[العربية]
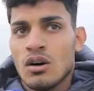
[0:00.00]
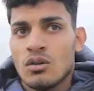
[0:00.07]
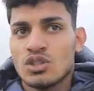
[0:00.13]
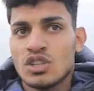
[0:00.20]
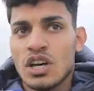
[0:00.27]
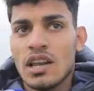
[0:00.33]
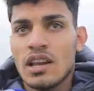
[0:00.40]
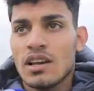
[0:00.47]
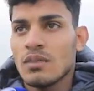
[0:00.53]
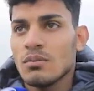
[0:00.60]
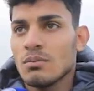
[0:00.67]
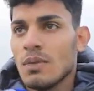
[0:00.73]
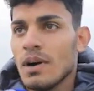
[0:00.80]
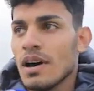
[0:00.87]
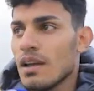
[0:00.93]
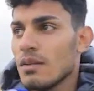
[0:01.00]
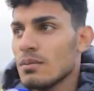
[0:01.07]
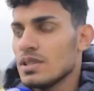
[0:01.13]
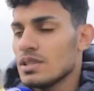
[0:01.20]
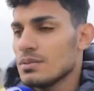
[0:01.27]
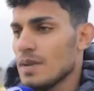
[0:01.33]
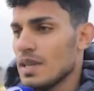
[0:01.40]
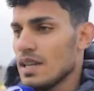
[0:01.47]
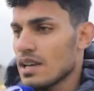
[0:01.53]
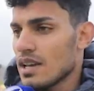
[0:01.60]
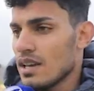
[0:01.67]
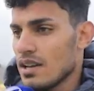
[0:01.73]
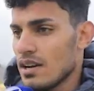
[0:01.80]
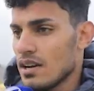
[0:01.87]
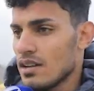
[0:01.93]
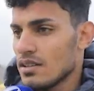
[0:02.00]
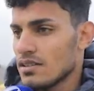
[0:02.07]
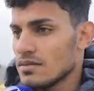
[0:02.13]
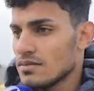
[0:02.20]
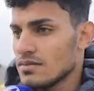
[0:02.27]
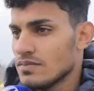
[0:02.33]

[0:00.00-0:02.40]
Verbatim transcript: وان شاء الله كل مباراه بالنسبه لنا كنهائي